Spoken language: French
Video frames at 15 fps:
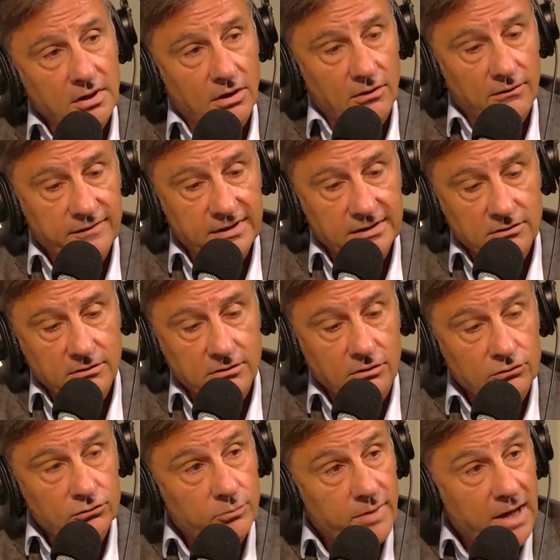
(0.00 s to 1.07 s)
en fait
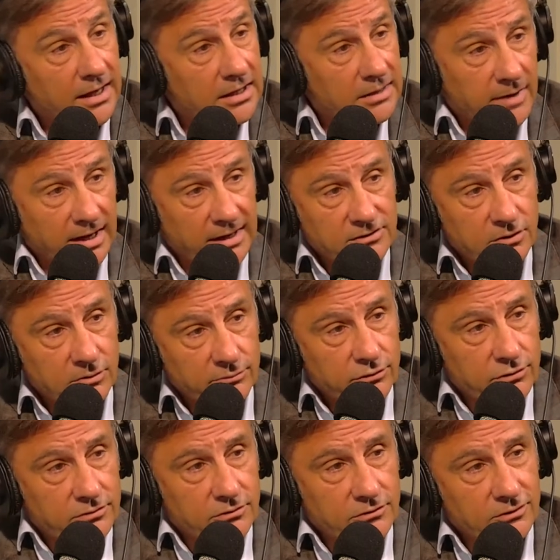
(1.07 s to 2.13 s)
dans tout Paris, par exemple,
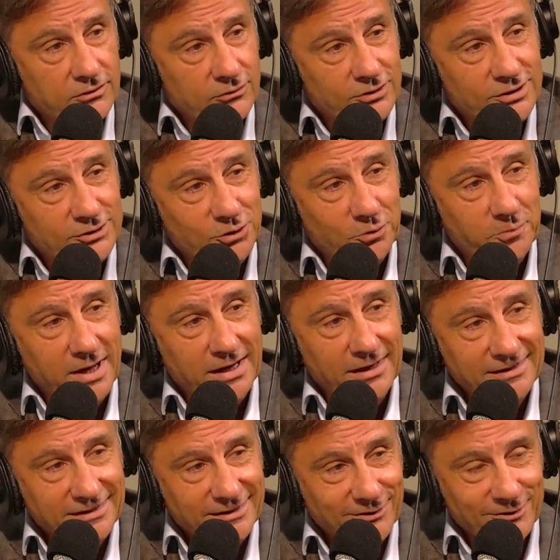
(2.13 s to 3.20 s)
parce que on est sur
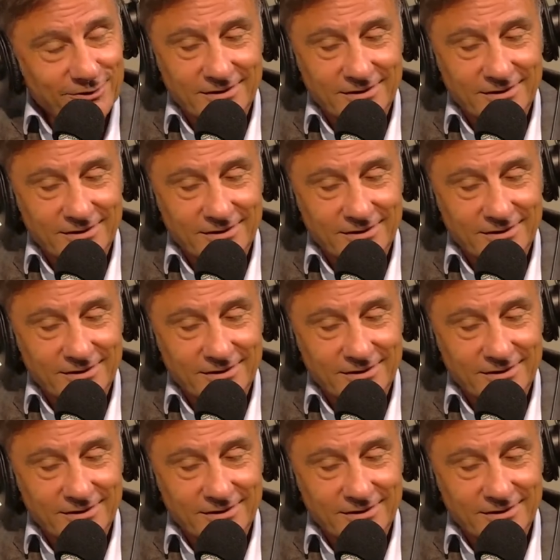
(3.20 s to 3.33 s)
Paris.